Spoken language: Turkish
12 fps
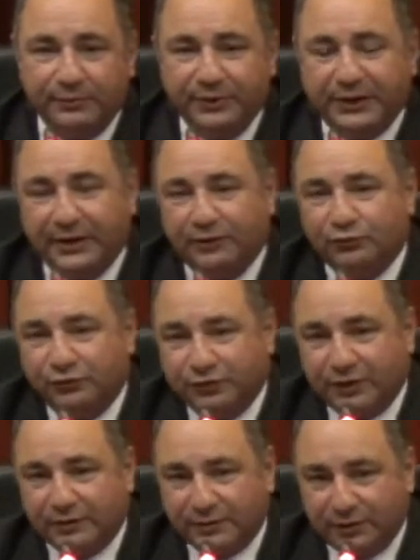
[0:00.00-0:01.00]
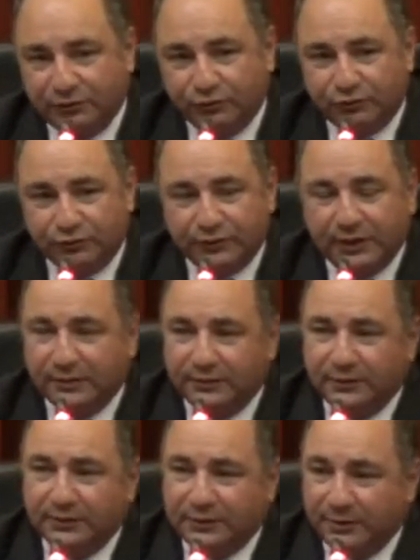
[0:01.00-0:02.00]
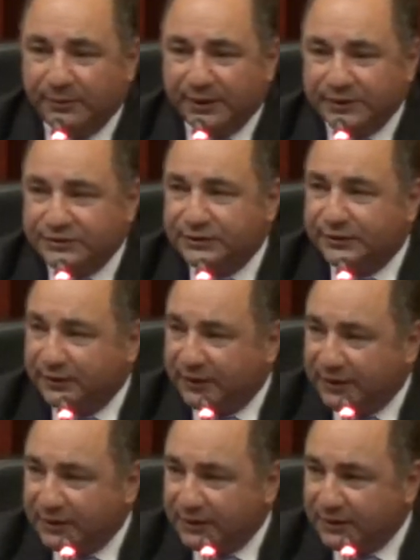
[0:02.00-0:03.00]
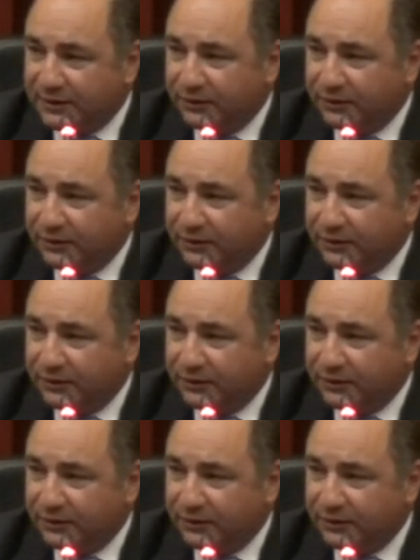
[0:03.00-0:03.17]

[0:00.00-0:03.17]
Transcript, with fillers: bir kere uluslararası adı üstünde yabancı iki,